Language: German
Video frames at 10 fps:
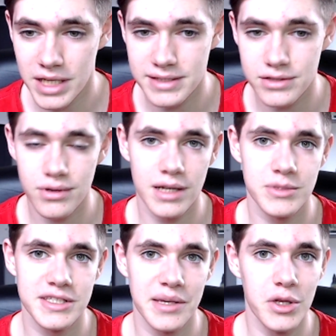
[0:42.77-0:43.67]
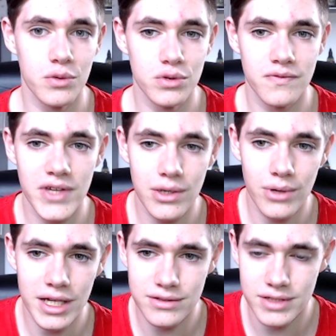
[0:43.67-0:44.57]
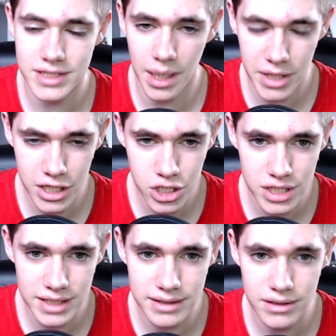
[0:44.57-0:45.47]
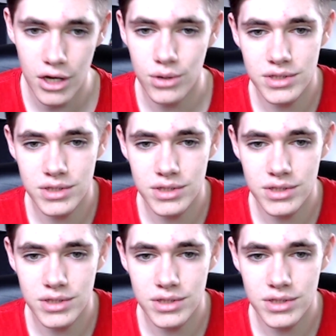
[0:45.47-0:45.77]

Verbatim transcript: jetzt zu einem 10 Minuten Video hier zusammengeschnitten